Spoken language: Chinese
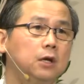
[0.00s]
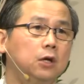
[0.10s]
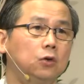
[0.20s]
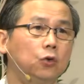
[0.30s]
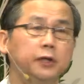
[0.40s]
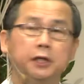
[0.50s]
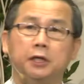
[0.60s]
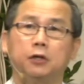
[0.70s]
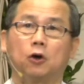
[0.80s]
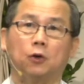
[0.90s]
论语，
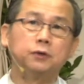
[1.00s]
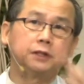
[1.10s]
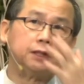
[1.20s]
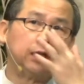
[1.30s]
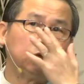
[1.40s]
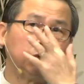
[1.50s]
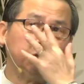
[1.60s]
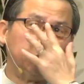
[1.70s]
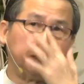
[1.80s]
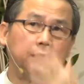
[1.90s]
孔子的论
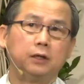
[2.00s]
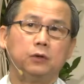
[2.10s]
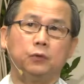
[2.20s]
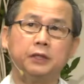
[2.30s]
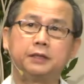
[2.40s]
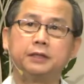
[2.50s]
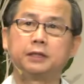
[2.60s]
语为政